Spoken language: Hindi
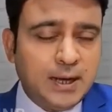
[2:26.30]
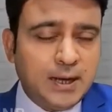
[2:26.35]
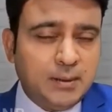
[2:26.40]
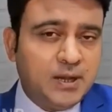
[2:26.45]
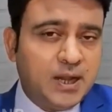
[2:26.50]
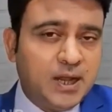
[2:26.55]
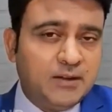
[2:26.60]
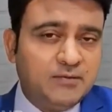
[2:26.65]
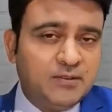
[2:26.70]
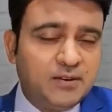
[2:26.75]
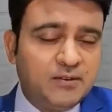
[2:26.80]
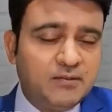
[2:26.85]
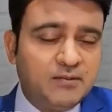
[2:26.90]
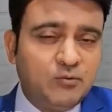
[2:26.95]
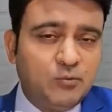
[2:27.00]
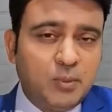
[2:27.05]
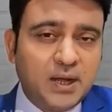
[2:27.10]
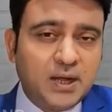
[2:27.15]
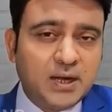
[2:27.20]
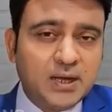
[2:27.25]
हमला आवर
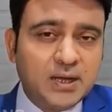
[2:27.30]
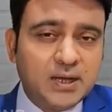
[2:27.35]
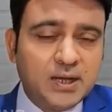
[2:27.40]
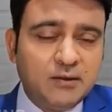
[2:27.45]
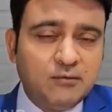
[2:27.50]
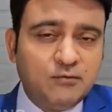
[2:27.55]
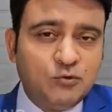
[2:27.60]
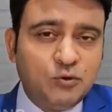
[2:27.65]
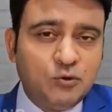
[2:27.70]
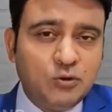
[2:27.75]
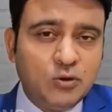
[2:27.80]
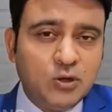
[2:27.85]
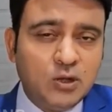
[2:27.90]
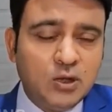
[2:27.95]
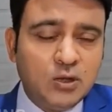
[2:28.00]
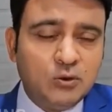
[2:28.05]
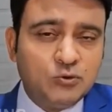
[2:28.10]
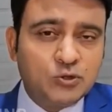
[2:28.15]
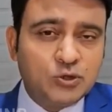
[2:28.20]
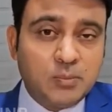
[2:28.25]
वो मारा गया वो
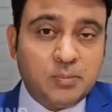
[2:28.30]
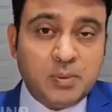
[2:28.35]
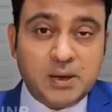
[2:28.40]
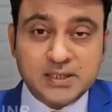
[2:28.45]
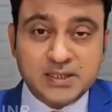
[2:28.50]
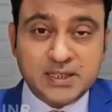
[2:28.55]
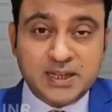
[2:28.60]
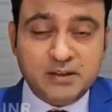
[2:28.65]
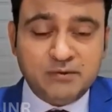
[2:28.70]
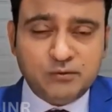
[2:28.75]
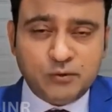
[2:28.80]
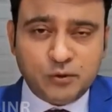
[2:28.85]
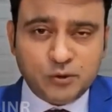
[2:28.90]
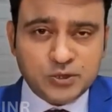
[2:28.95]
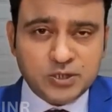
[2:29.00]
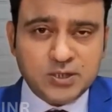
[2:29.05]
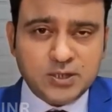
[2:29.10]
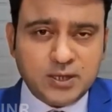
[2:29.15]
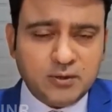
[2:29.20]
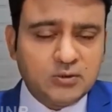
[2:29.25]
उसका पाकिस्तानी
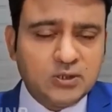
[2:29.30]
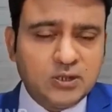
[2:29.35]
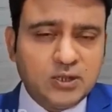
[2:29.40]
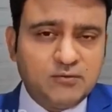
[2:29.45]
फौज से ताल्लुक